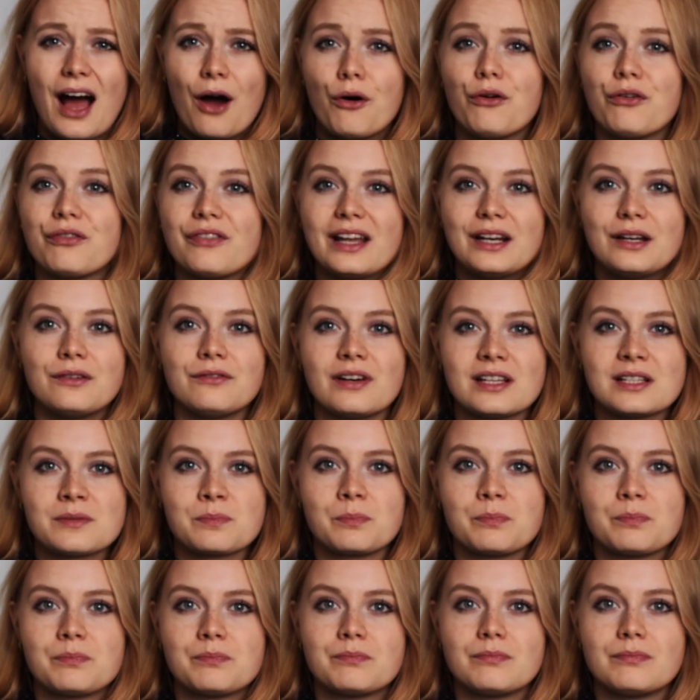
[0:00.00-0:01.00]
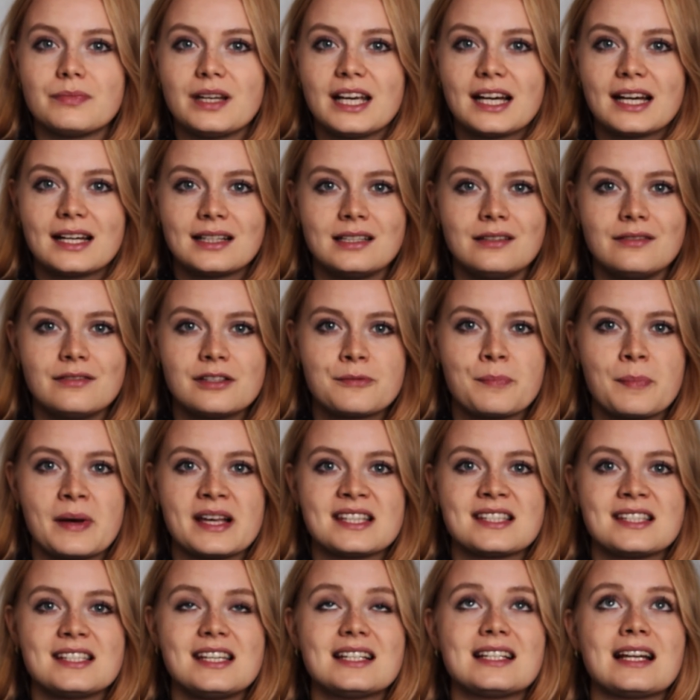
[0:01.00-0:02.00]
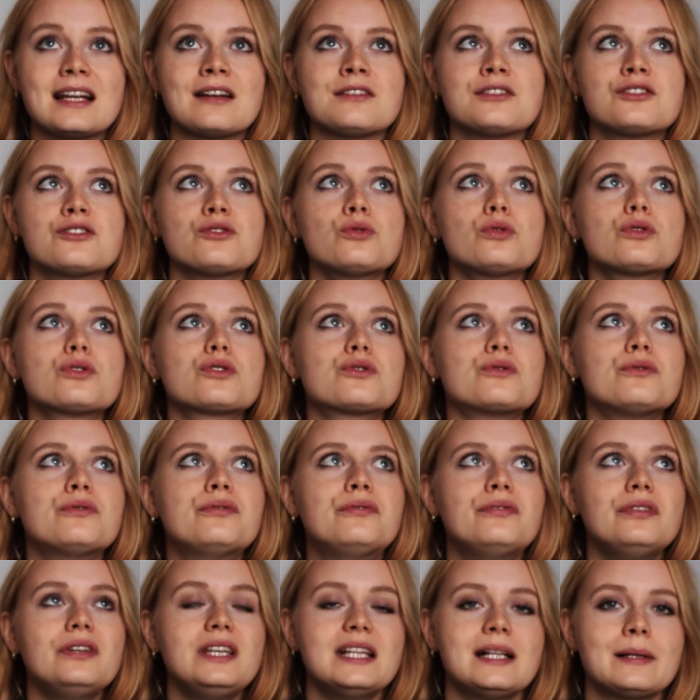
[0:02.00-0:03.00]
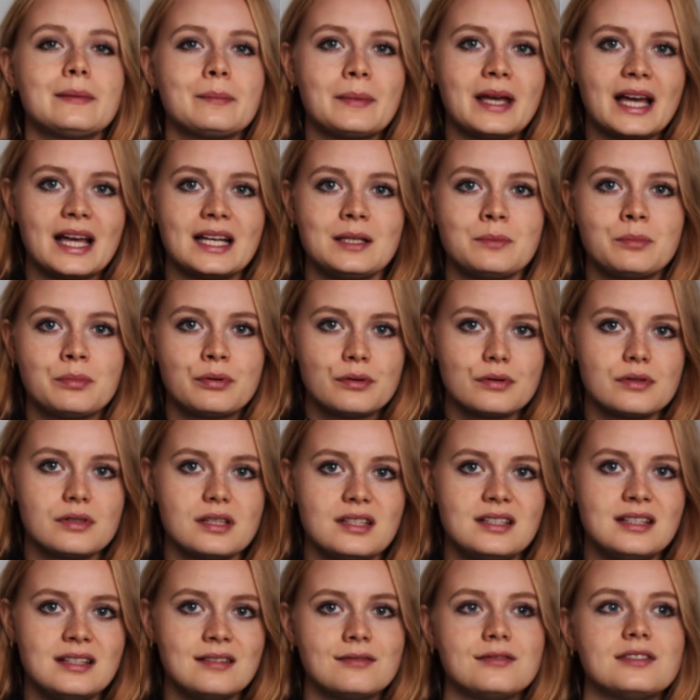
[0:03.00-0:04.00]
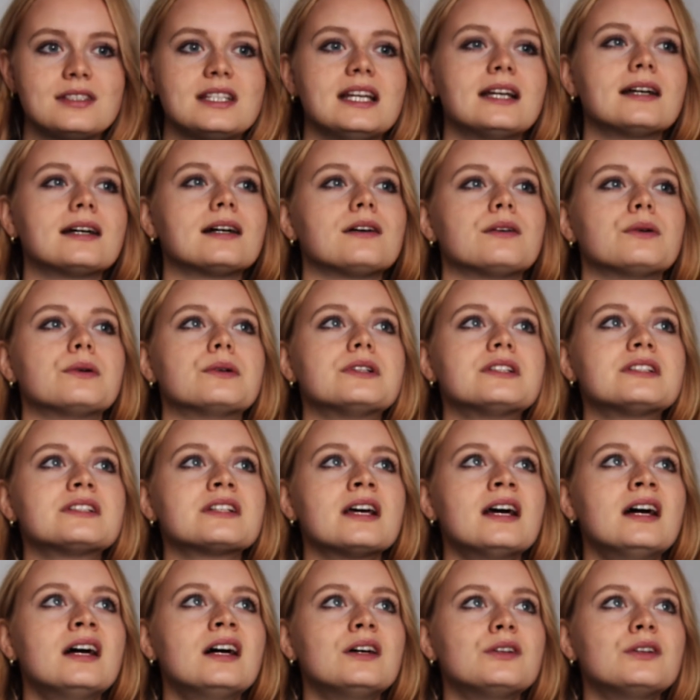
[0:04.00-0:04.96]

Auch wenn was Negatives passiert, dann suchst du viel mehr die positiven Dinge und